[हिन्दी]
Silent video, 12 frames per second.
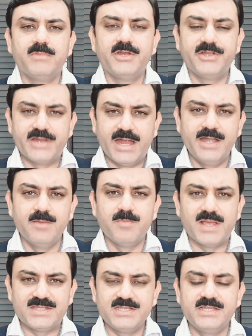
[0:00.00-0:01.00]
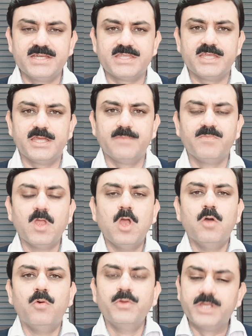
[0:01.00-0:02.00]
रिटायर्ड एम्बेसडर थे
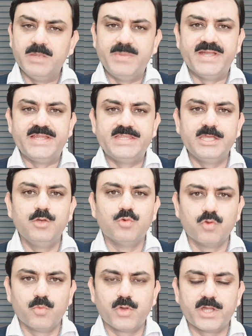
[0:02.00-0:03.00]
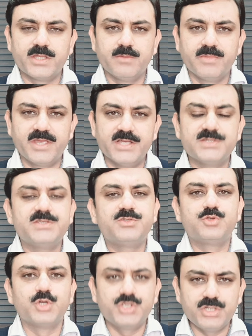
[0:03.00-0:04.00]
उनकी बेटी थी नूर मुकदम केस
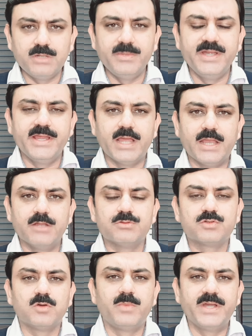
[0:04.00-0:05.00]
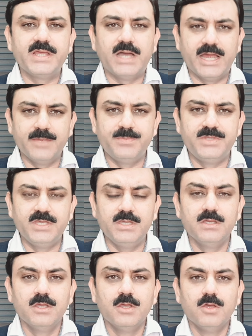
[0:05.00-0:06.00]
सोशल मीडिया ने उसको बड़ी हाइप
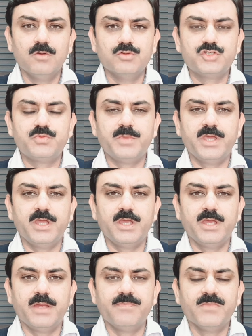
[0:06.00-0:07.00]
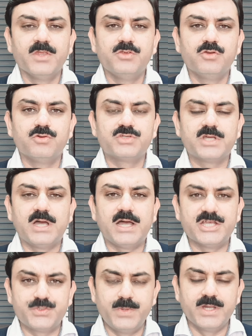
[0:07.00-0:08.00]
दी उसमें जो उसका
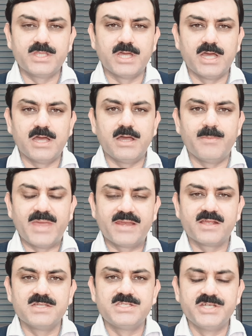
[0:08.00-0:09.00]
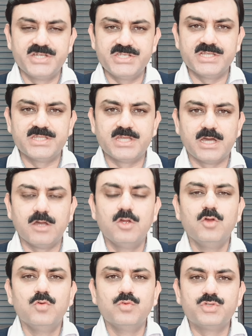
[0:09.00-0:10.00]
हस्बैंड था अमेरिकन सिटीज़न था
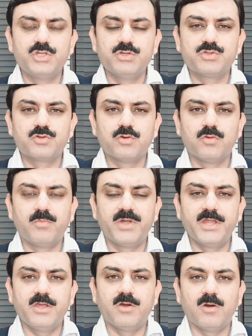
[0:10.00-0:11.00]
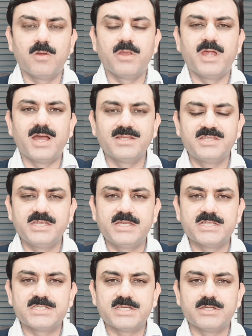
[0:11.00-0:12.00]
उसने उसको बड़ी हौलनाक
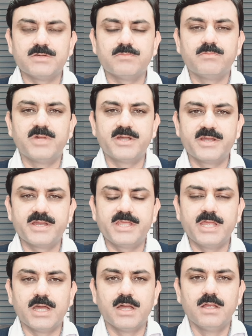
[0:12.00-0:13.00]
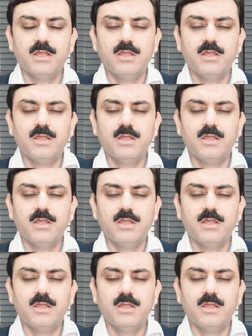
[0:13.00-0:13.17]
तरीके से मर्डर किया